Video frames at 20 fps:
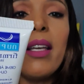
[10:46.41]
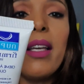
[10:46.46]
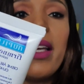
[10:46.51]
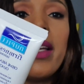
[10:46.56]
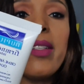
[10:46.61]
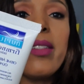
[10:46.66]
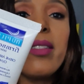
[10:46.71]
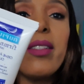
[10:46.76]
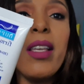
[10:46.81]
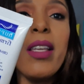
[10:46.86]
a
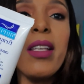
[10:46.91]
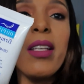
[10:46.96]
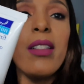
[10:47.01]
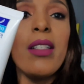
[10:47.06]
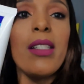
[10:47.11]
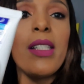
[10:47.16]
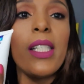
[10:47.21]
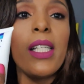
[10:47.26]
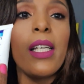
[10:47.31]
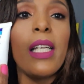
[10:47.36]
resenha
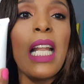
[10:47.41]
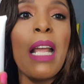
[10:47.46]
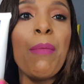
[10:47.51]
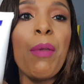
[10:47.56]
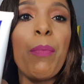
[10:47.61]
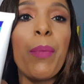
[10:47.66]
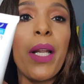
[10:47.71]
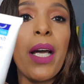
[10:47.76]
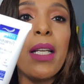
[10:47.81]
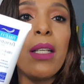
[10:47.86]
desse
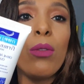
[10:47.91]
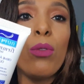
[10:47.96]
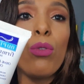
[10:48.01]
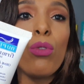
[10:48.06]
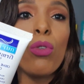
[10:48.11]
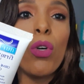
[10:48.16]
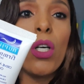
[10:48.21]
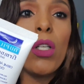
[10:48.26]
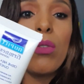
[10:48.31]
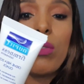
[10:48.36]
creme para área
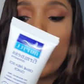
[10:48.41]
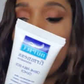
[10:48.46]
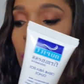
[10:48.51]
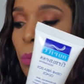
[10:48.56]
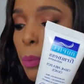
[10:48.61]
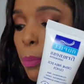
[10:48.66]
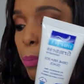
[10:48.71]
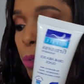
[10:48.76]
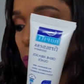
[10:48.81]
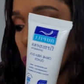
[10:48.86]
dos olhos da
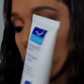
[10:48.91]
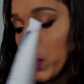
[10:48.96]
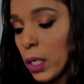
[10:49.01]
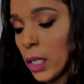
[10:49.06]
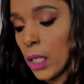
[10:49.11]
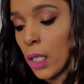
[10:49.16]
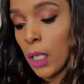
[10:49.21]
Nupil.